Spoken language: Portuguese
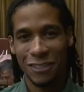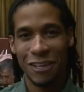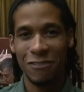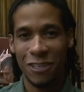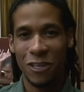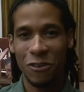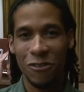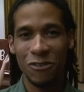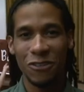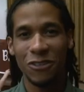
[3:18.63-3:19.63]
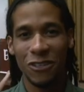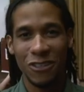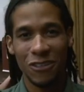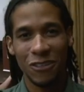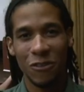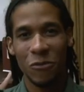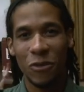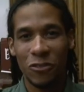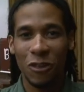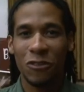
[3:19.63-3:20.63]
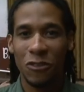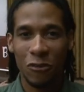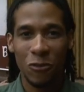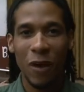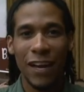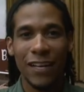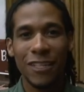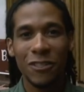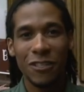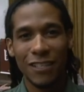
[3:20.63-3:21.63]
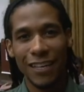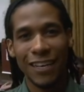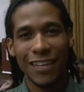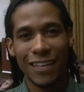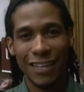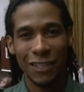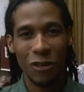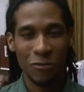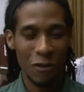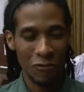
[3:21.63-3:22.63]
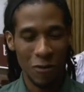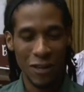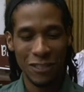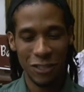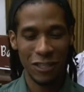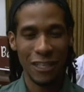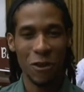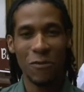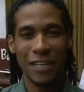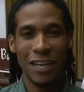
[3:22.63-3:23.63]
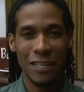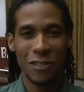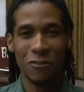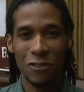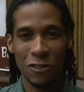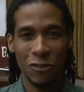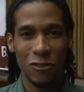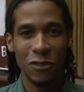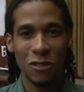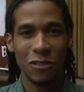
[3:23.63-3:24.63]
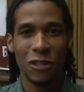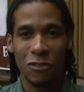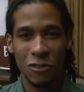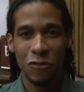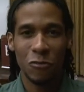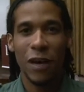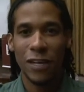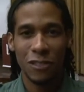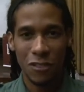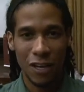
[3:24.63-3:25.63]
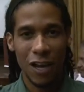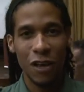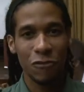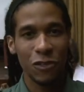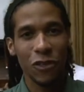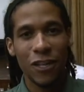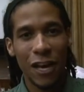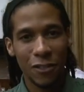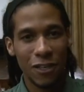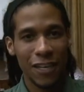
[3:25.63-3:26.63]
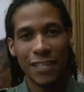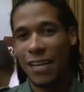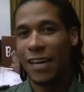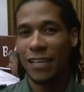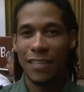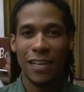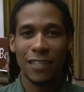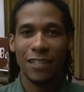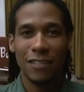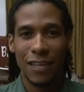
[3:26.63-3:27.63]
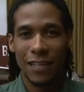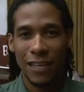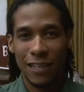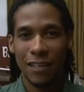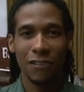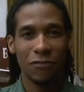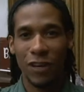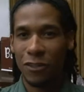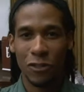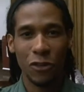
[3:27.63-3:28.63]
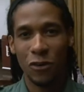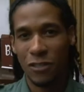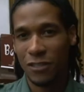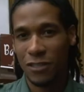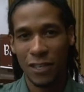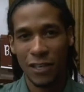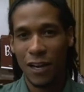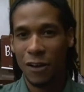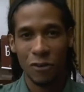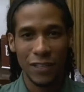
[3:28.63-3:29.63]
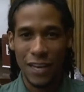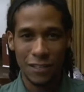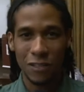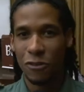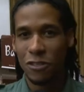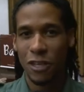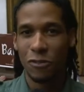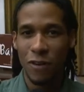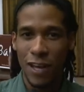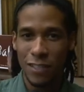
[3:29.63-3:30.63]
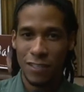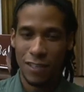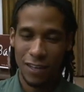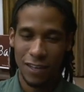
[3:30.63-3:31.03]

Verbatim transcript: estava aqui com o, com o pessoal dos Novos Baianos e de alguma forma existe até uma ligação entre tudo isso, né? Os novos baianos visionários aí da década de 70, falando de coisas que acontecem, coisas atuais,